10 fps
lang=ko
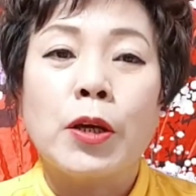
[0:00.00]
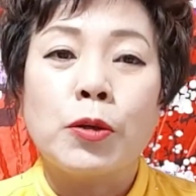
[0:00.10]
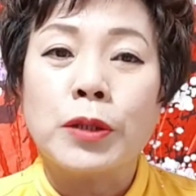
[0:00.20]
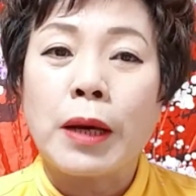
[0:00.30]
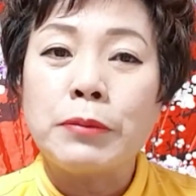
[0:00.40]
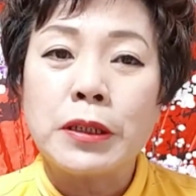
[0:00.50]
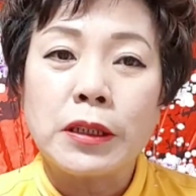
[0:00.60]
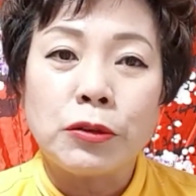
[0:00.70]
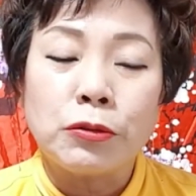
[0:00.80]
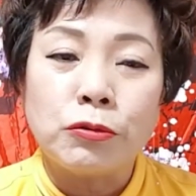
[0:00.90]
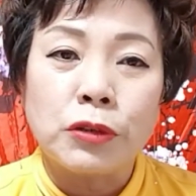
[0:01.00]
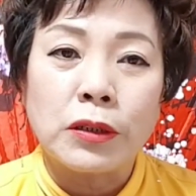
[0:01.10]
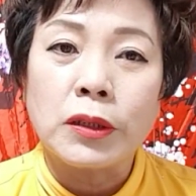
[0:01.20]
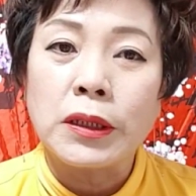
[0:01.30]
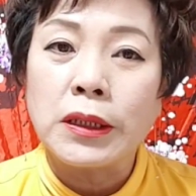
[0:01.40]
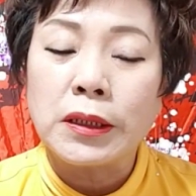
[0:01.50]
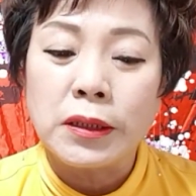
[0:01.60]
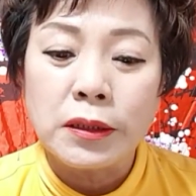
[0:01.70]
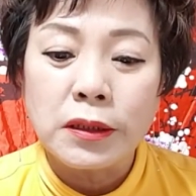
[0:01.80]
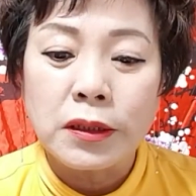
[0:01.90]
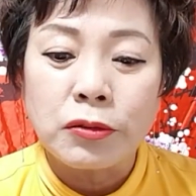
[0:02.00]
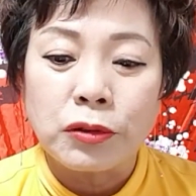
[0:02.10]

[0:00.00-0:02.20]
요 삼재 기운으로 해서 일이 그르실 수